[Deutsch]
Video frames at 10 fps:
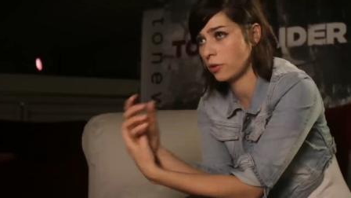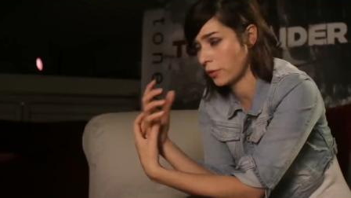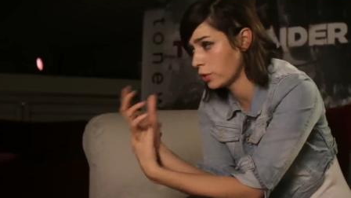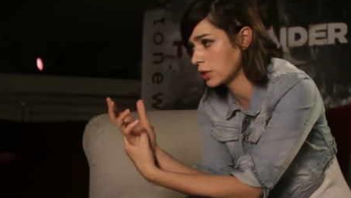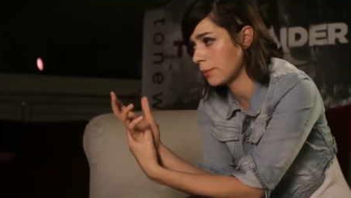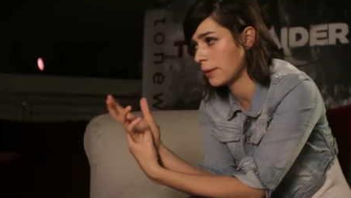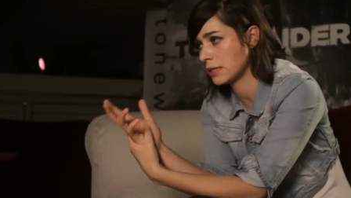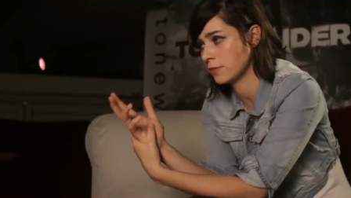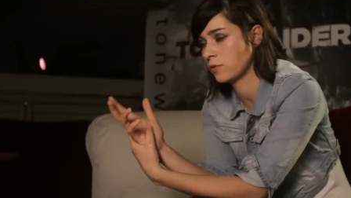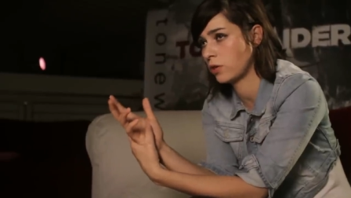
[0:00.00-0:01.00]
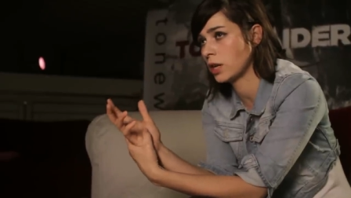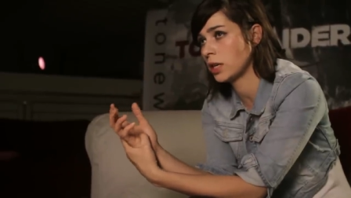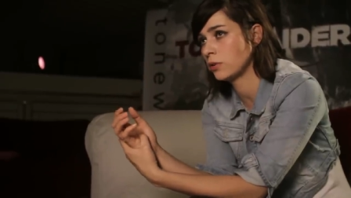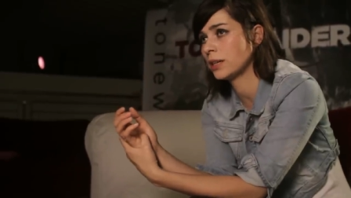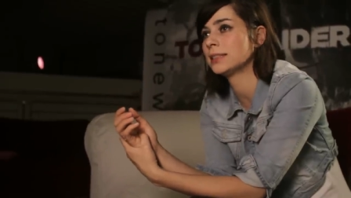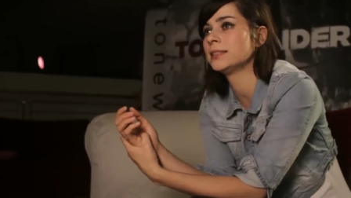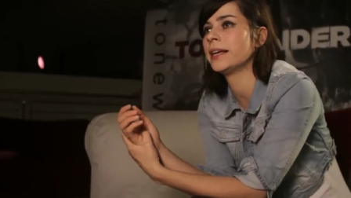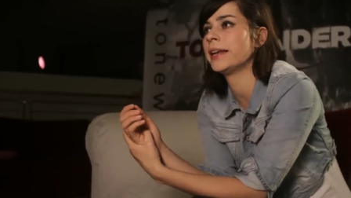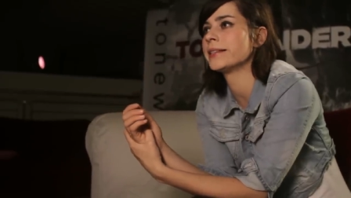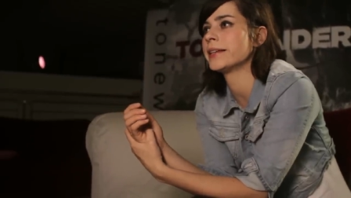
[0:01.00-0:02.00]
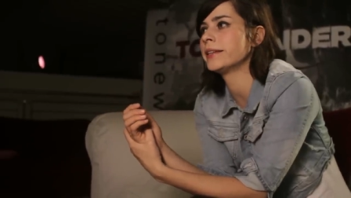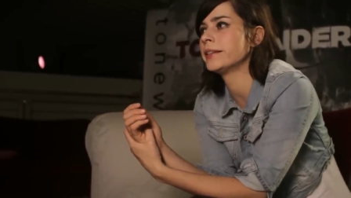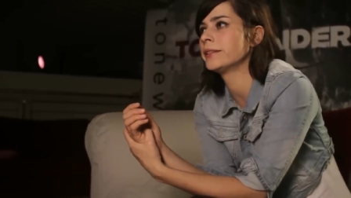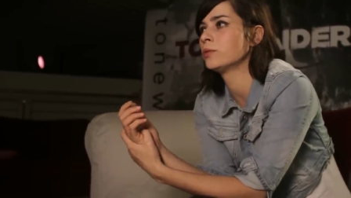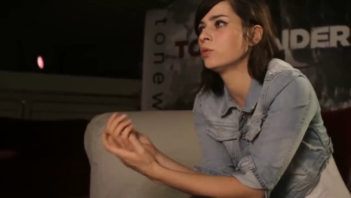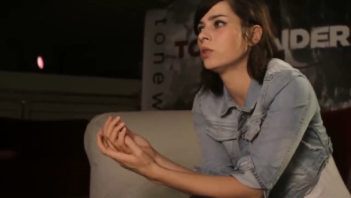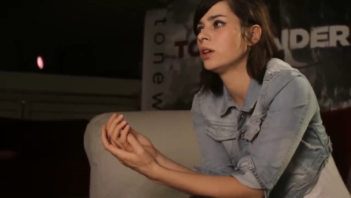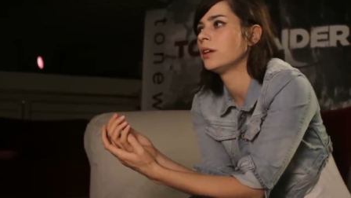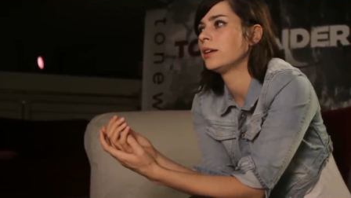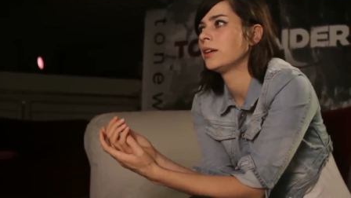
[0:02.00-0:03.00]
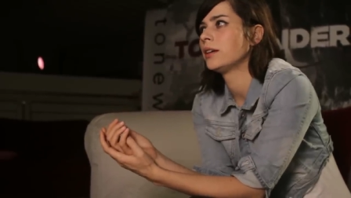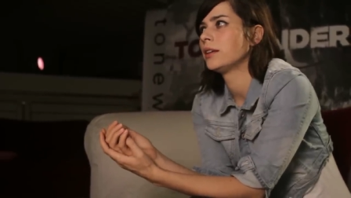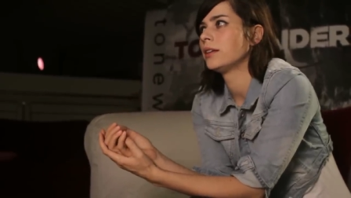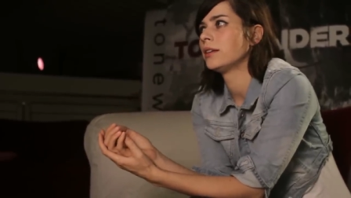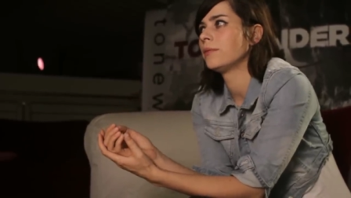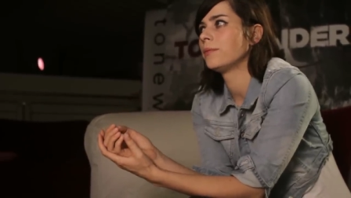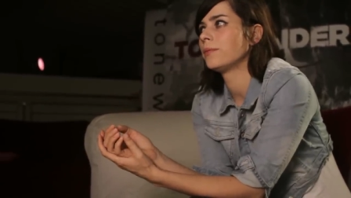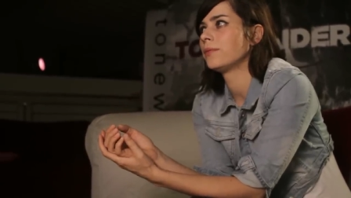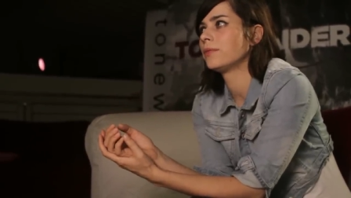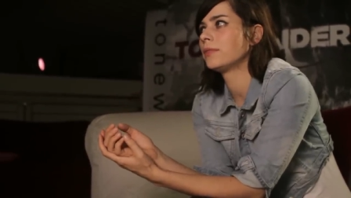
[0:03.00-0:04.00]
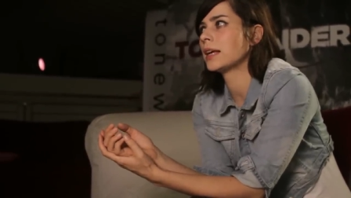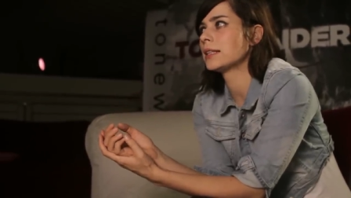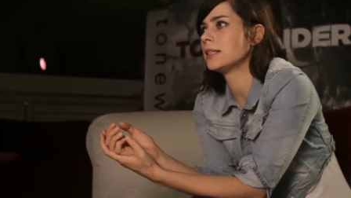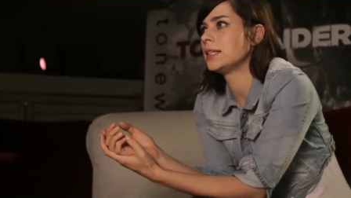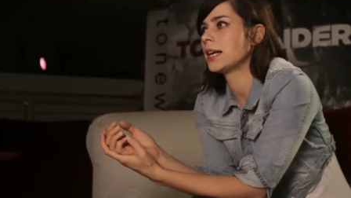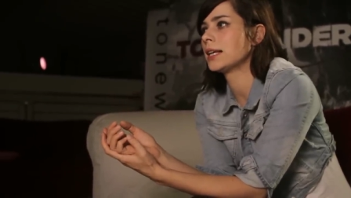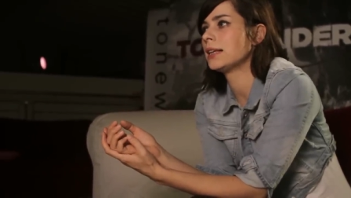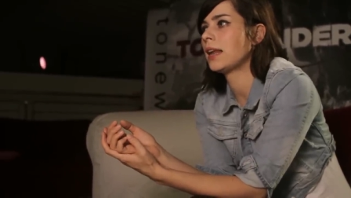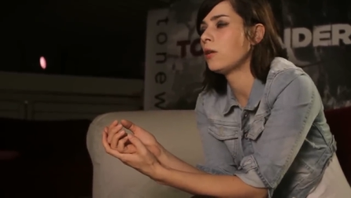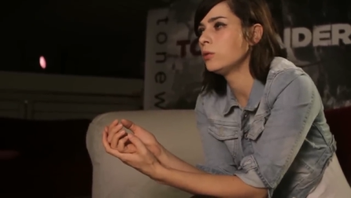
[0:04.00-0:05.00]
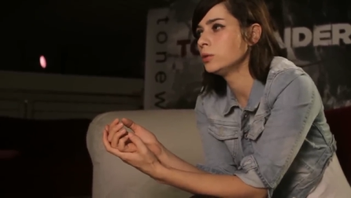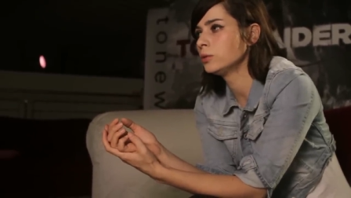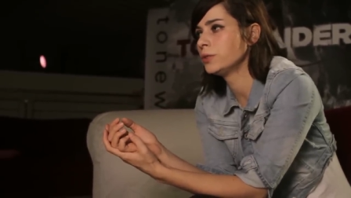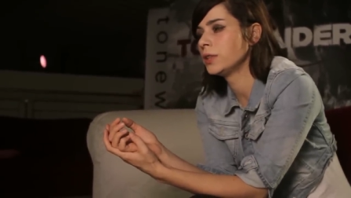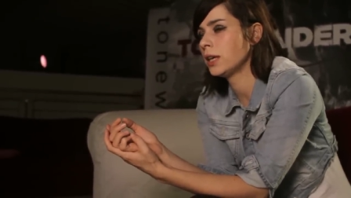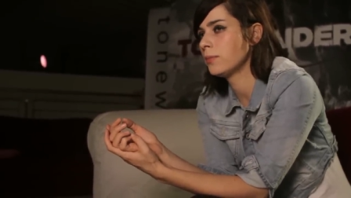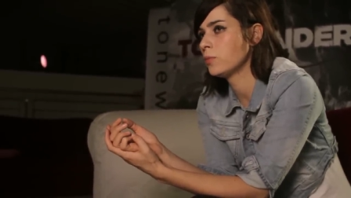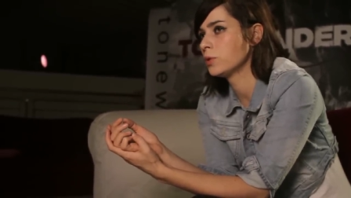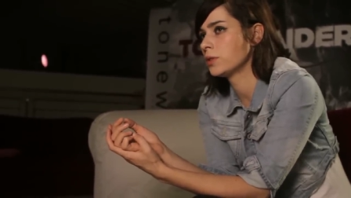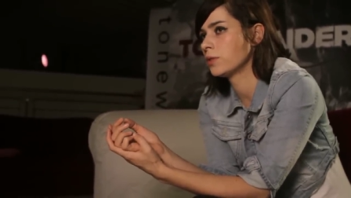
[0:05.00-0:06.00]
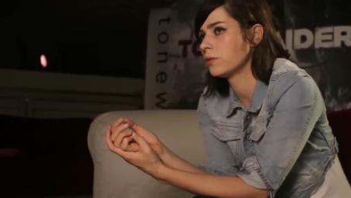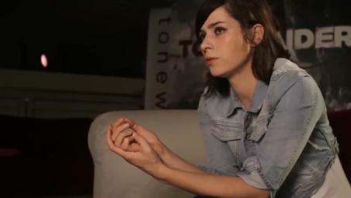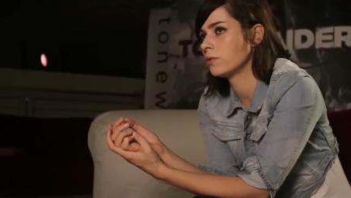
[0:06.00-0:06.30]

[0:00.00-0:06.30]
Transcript: mich auch wirklich am meisten fordert. Und das ist ja letztendlich so, dass ich ja genauso viel geben muss,